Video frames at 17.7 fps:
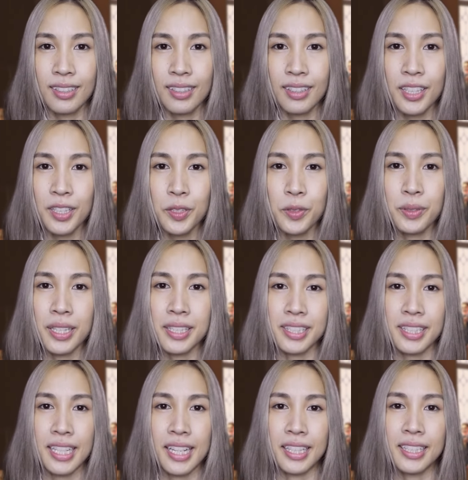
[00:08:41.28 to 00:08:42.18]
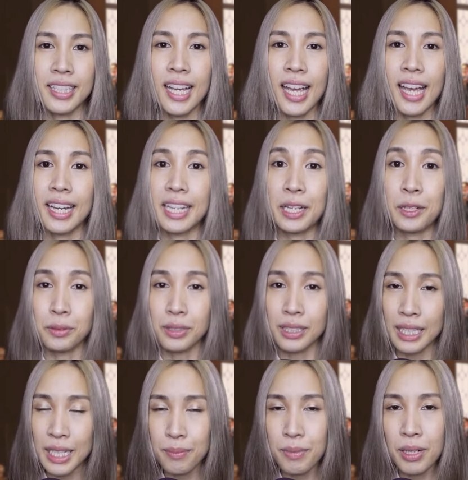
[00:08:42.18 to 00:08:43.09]
ที่อยู่ในสเตจที่
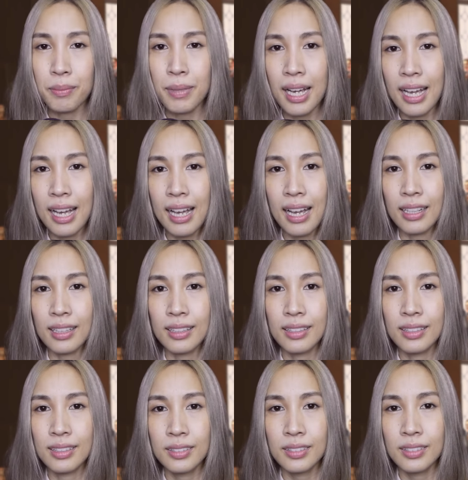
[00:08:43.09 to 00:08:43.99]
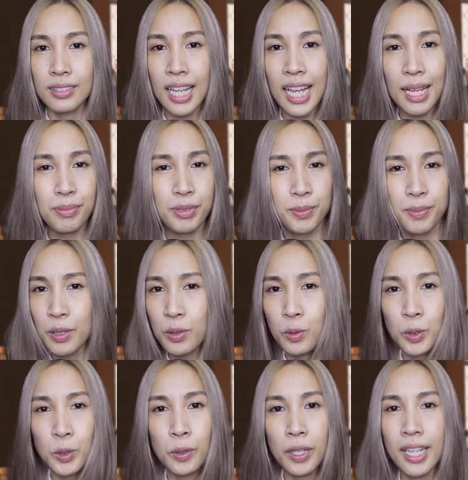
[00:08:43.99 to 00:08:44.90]
unhealthy มากๆแทบจะไม่
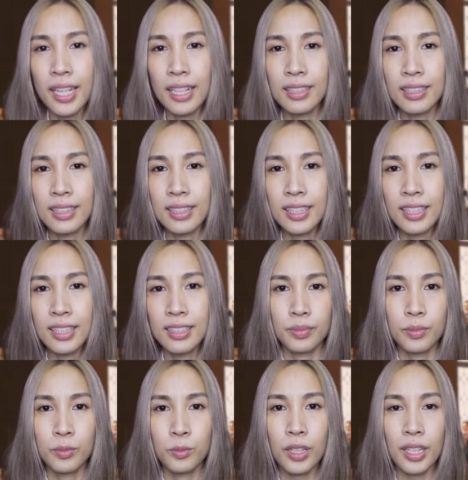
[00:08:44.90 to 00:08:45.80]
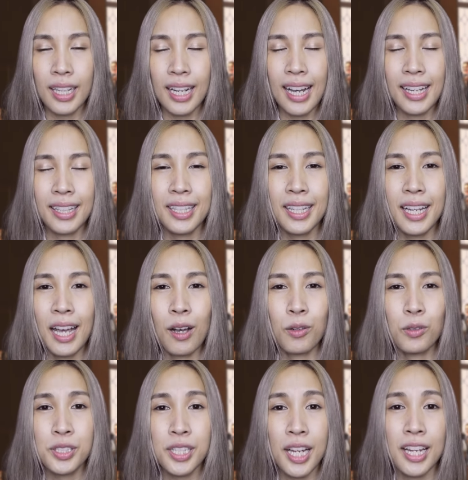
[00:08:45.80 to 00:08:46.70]
รู้ตัวเองเลยว่าการที่เขา
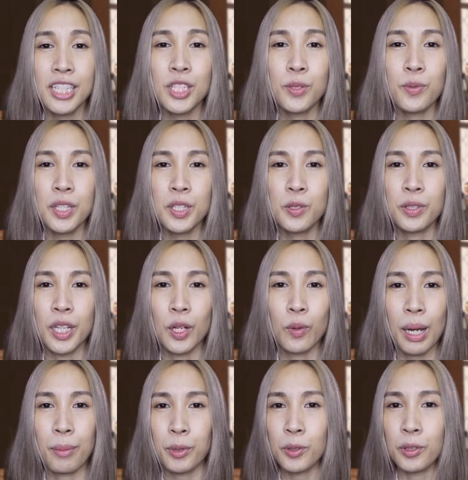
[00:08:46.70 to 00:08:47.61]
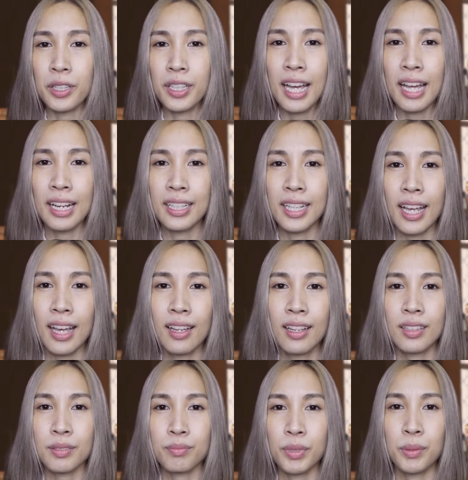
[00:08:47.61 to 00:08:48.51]
ใช้ชีวิตอยู่ในความกดดันเนี่ย
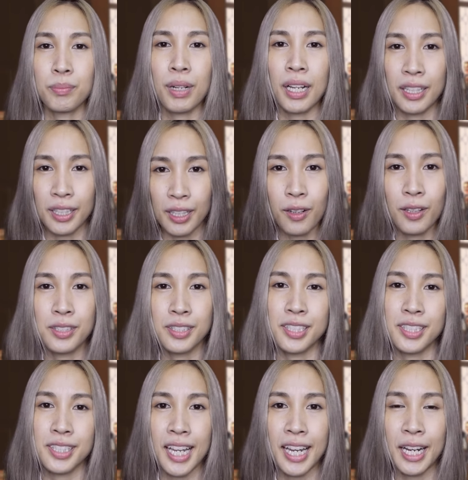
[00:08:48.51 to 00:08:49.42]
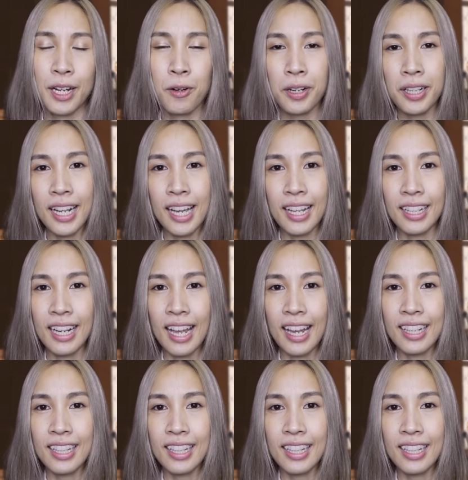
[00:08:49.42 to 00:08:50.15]
มันบั่นทอนจิตใจเขาขนาดไหน